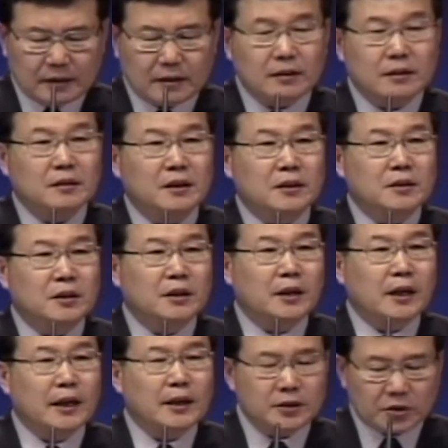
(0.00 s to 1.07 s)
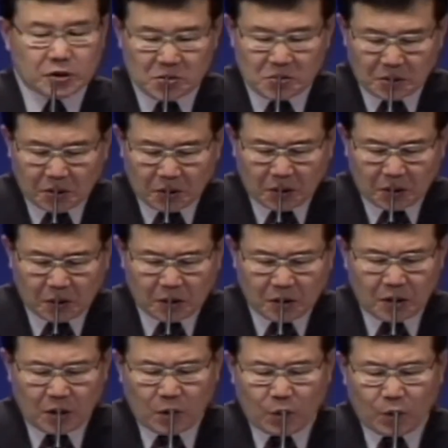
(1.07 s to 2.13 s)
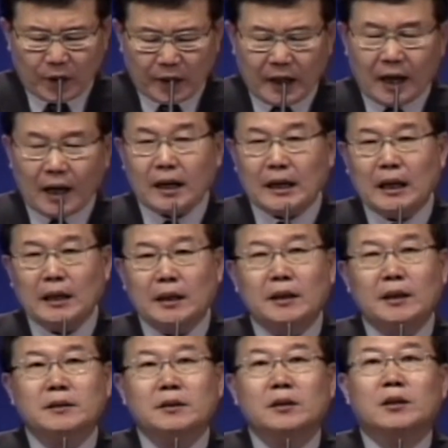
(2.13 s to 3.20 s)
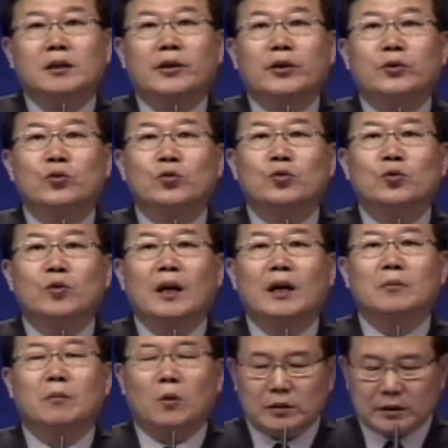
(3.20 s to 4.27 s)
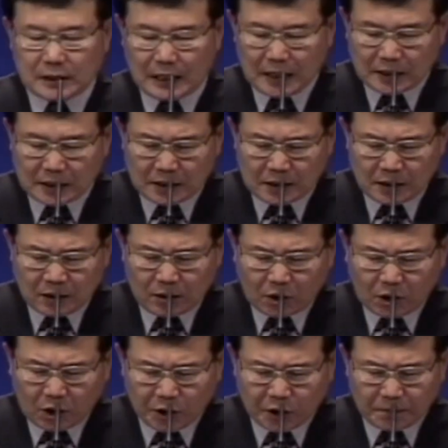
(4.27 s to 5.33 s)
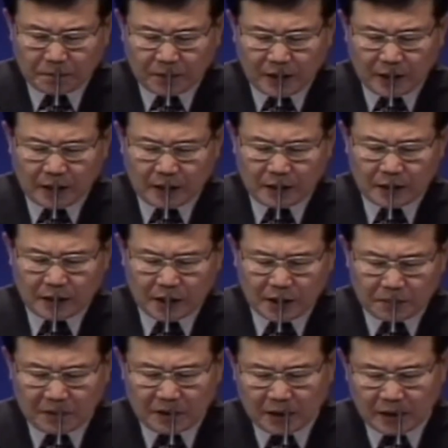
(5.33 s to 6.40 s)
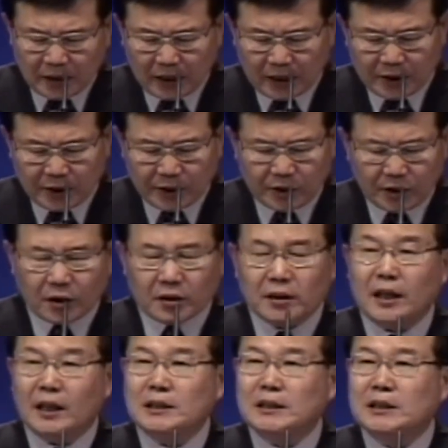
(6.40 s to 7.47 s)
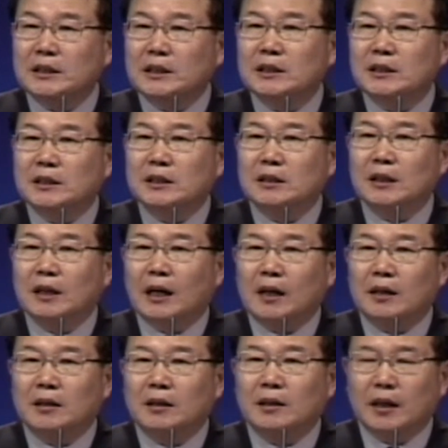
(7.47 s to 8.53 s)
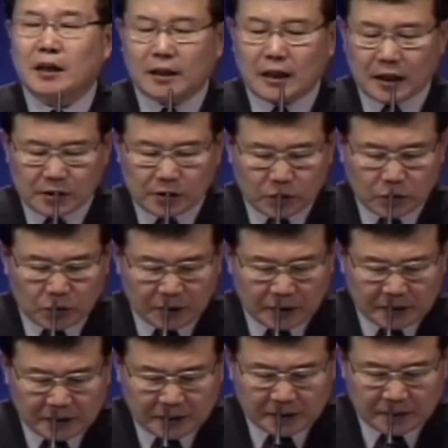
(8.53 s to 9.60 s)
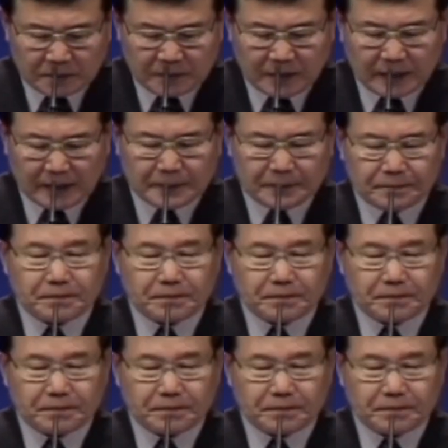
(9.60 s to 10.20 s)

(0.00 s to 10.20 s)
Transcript: 그때 저는 개인적으로 왜 하나님께서 이렇게 유능한 목사를 어렵게 힘들게 하여 연단시키시는가를 깨달을 수 있었습니다.